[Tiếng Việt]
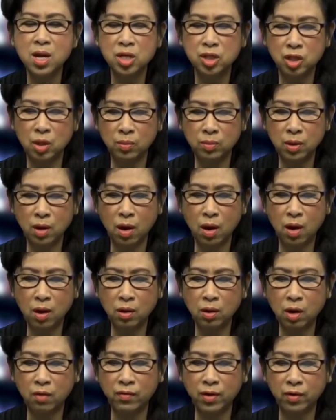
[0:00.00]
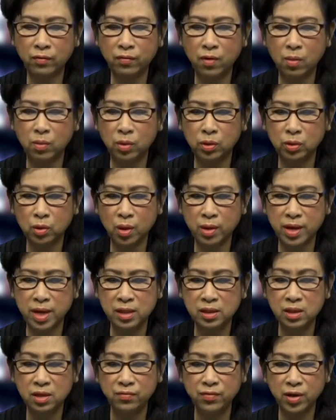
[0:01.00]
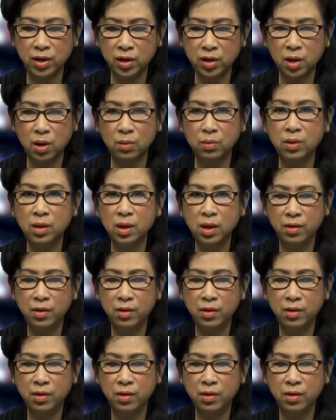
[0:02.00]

trong đó có văn phòng của Tòa đại sứ Việt Cộng,